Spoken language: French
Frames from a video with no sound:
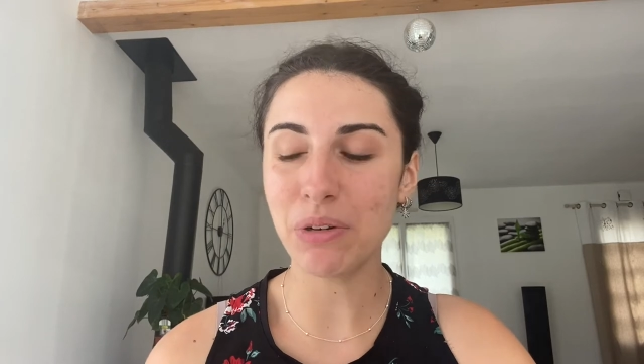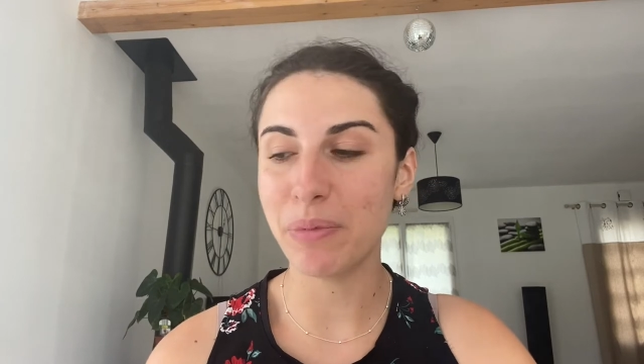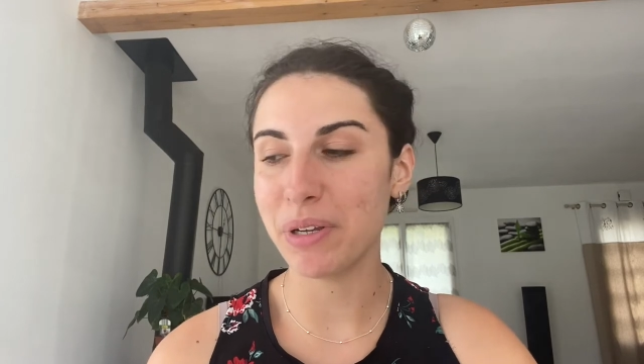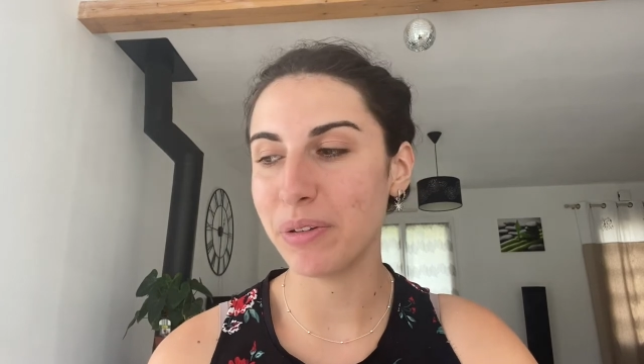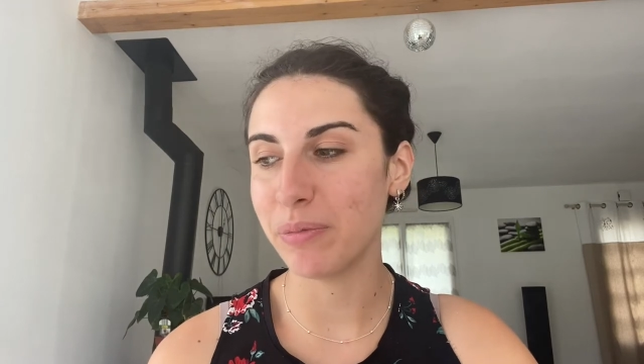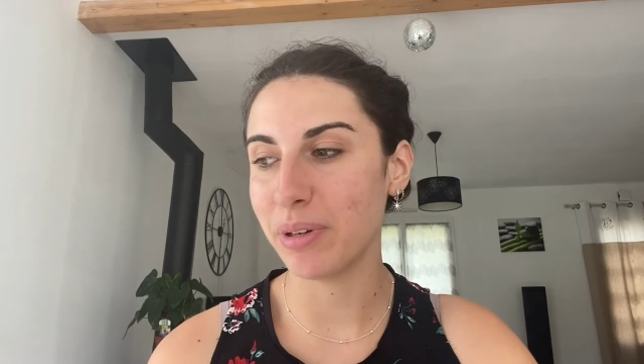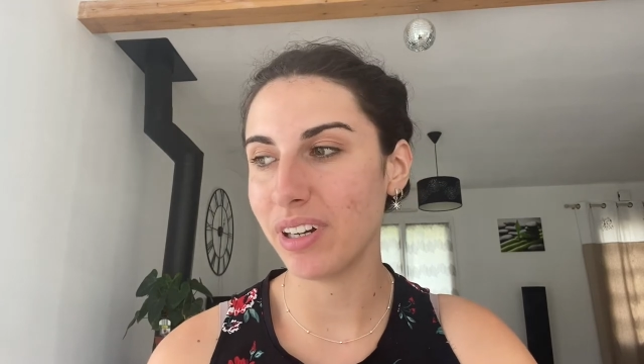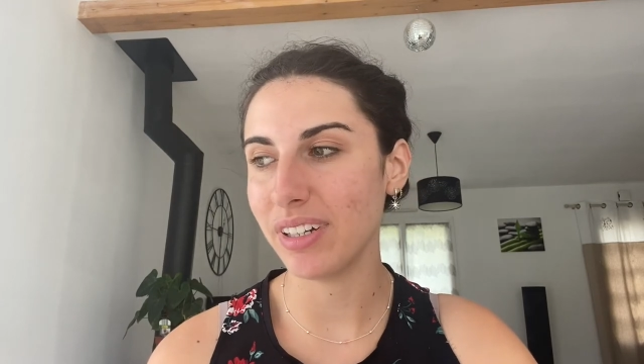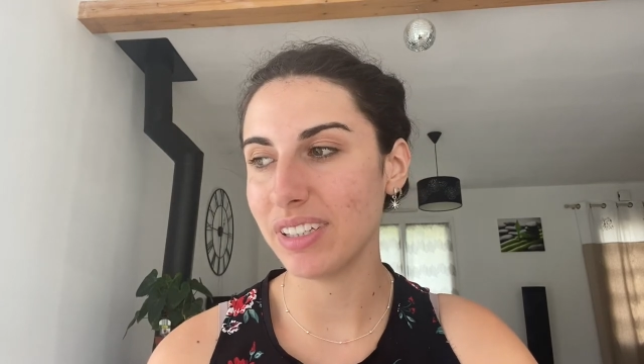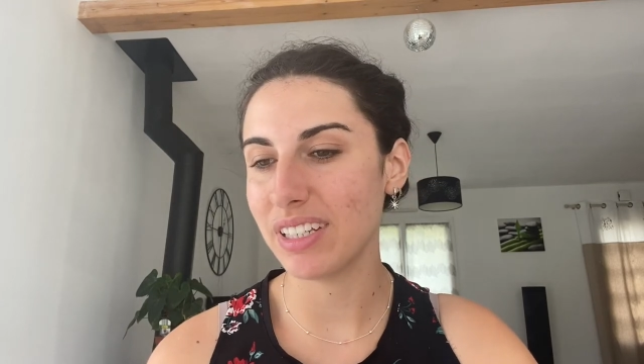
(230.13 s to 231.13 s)
Le maillot de
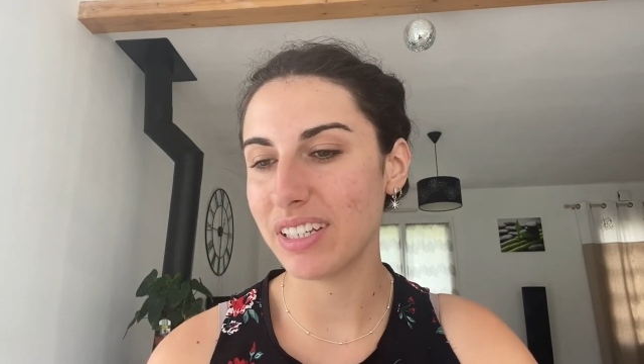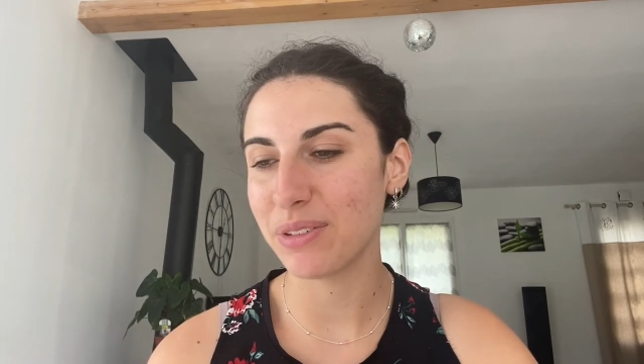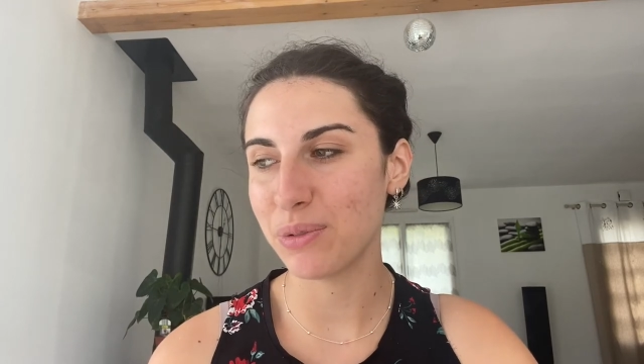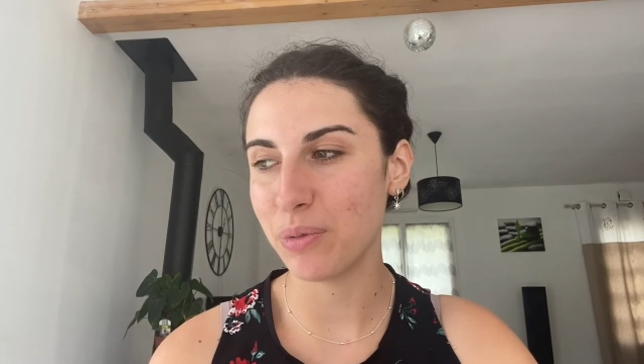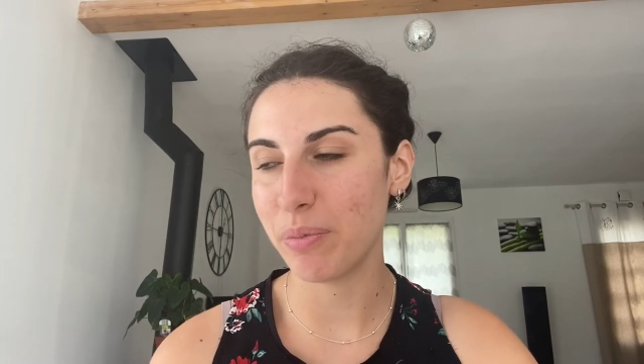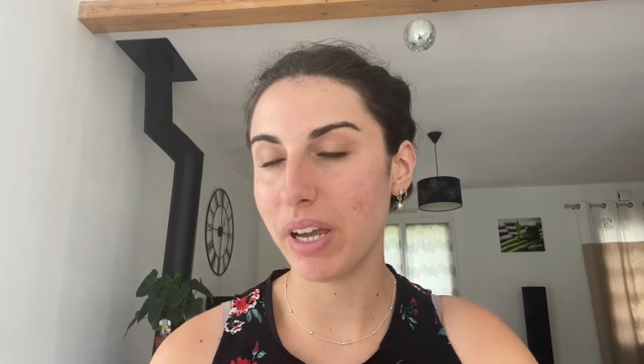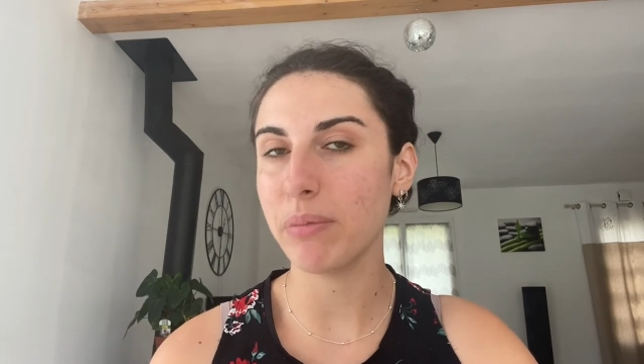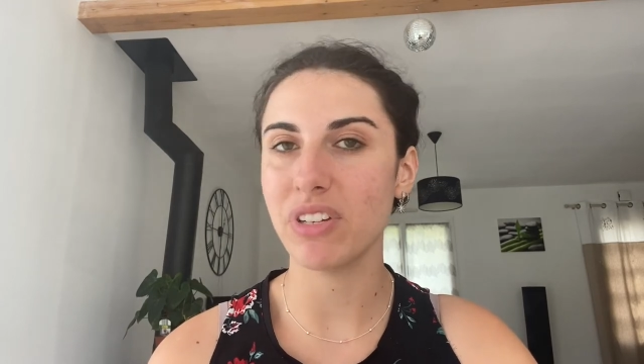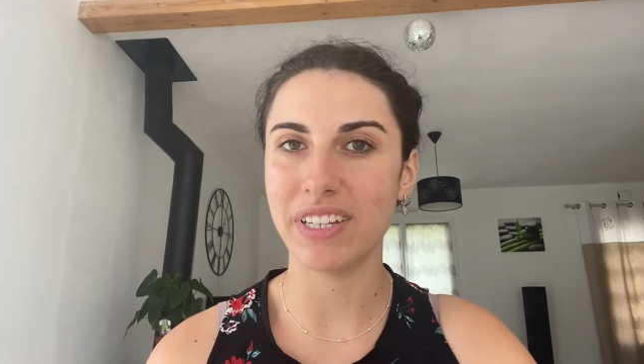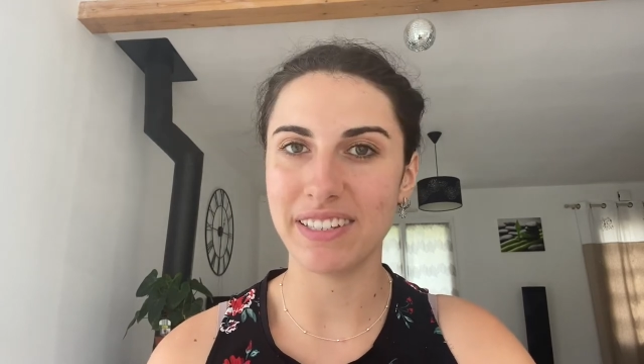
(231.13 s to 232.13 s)
bain, il est
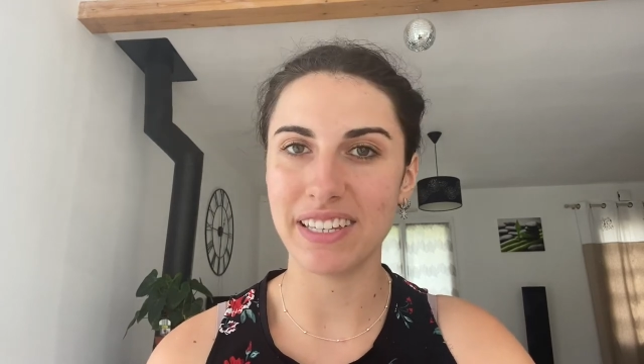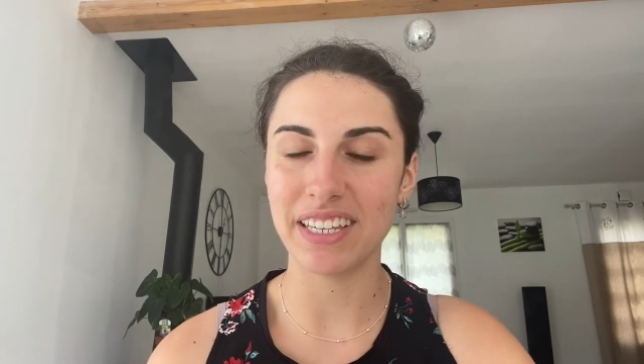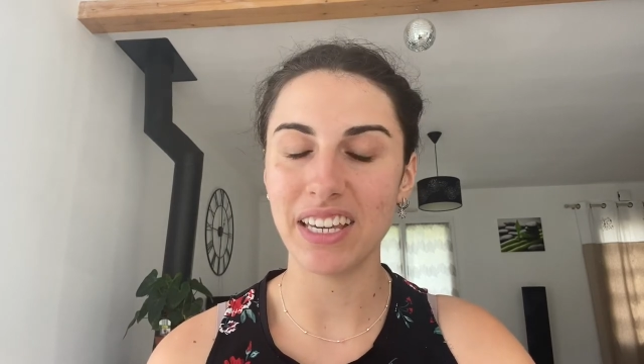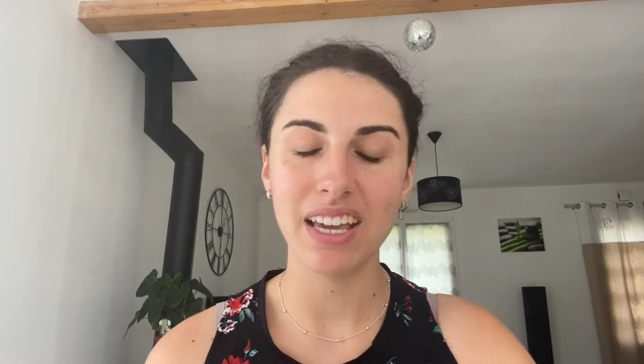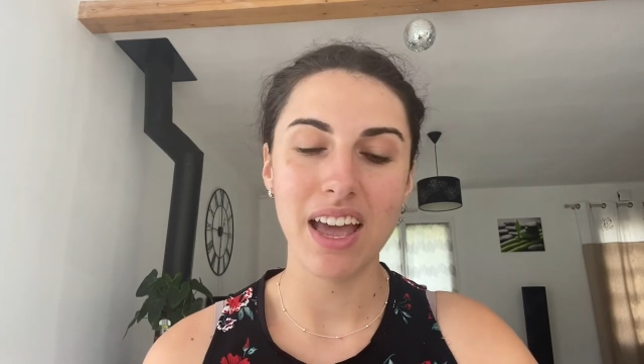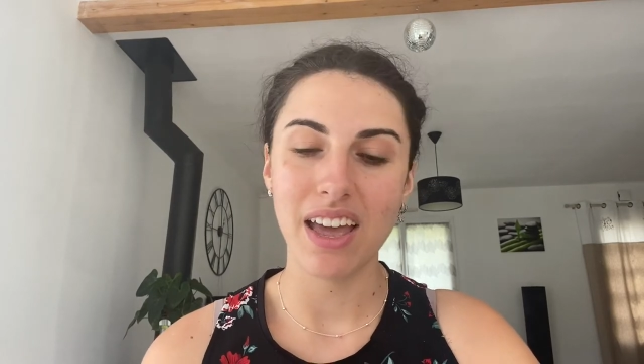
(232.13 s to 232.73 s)
superbe, je l'ai essayé.